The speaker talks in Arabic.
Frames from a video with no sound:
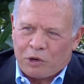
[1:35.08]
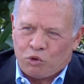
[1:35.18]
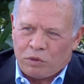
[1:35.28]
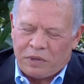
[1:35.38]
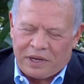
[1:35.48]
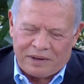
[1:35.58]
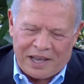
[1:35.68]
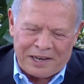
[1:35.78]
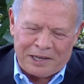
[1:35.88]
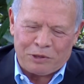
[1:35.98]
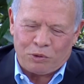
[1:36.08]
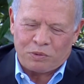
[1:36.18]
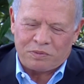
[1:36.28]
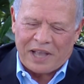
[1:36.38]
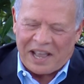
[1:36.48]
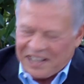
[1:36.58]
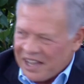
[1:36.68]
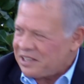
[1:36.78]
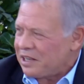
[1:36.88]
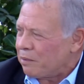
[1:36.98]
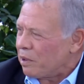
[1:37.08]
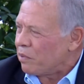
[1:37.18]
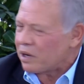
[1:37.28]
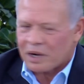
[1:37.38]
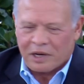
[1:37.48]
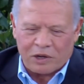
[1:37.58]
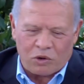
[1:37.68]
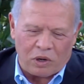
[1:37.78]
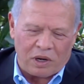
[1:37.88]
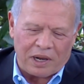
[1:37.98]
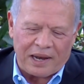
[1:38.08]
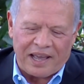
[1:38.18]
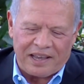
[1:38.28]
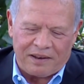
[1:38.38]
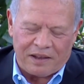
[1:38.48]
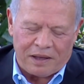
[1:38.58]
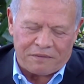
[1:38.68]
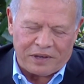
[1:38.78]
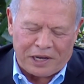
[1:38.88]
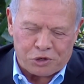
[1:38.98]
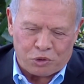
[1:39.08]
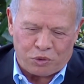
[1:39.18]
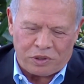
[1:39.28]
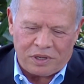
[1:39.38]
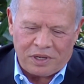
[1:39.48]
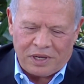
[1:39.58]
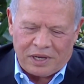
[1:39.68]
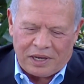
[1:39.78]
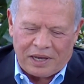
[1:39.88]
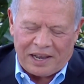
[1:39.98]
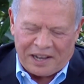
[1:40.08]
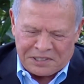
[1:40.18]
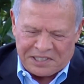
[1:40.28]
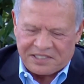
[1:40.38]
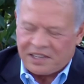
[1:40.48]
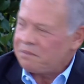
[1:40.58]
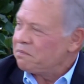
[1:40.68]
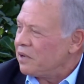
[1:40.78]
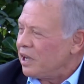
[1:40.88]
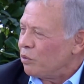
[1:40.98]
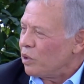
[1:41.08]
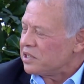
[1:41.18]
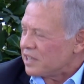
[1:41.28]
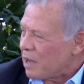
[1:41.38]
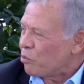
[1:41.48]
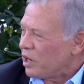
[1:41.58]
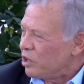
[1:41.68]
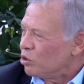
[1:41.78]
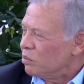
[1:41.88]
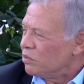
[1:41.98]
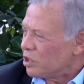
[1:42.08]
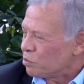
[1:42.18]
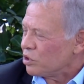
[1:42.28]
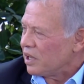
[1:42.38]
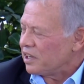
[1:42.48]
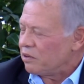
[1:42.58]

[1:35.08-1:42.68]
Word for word: أكون بين أهلي وتحياتي كمان مرة لكل الأهل في عجلون العزيزة والسلام عليكم ورحمة الله